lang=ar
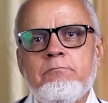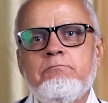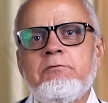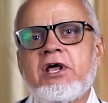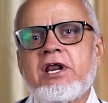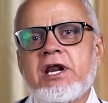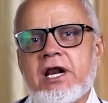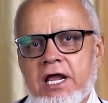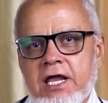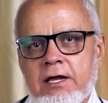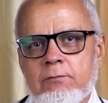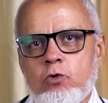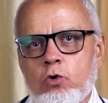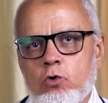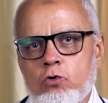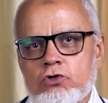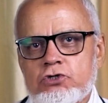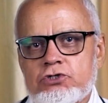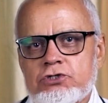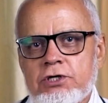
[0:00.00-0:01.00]
ما
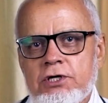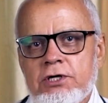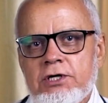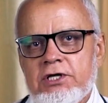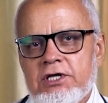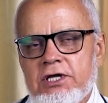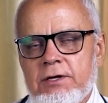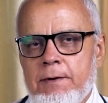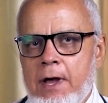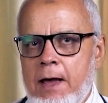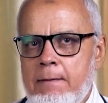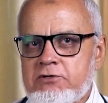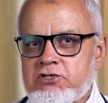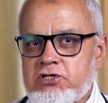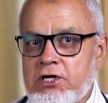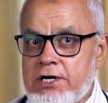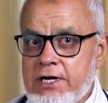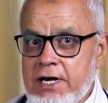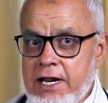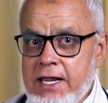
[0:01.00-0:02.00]
نركبهوش يبقى
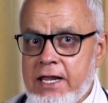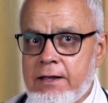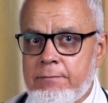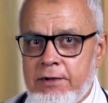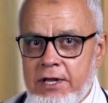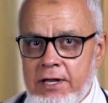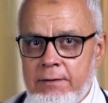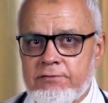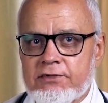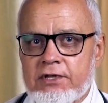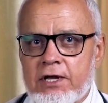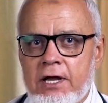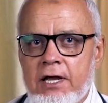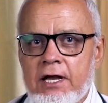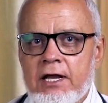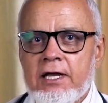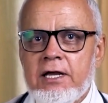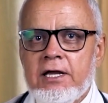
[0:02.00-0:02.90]
مش هنركب امتى